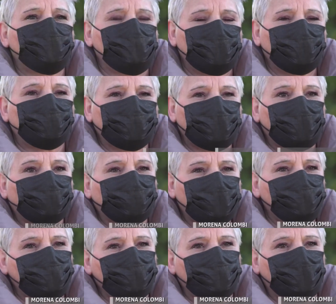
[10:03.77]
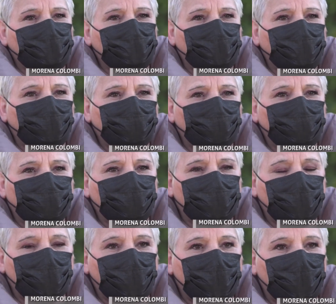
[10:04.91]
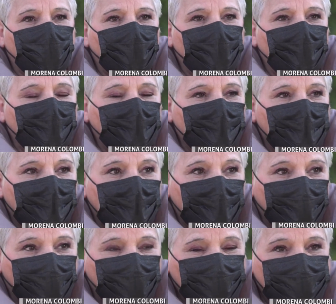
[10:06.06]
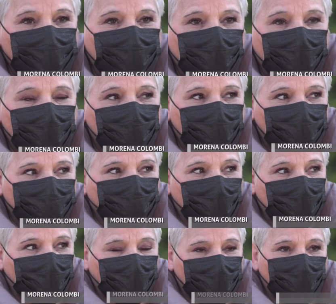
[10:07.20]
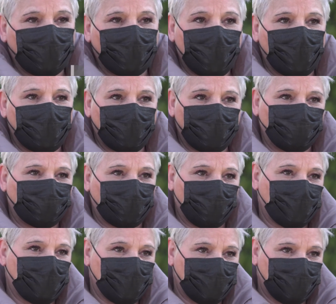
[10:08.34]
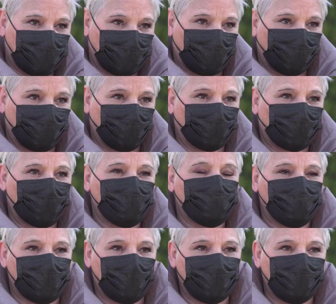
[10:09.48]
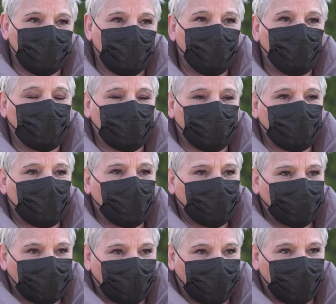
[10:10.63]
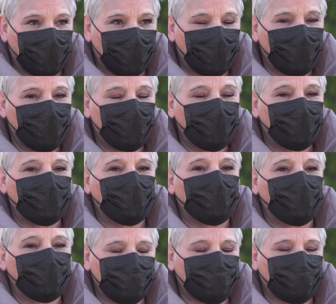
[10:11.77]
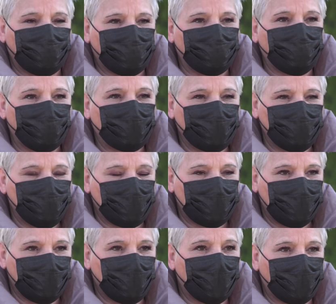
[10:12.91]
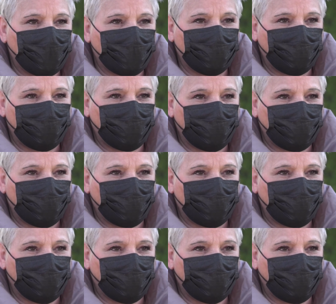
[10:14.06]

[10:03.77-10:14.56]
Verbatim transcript: Nel 2020 ho superato i 180 giorni. Vuol dire che quando arrivi al limite massimo di assenze per malattia, l'azienda ti può licenziare.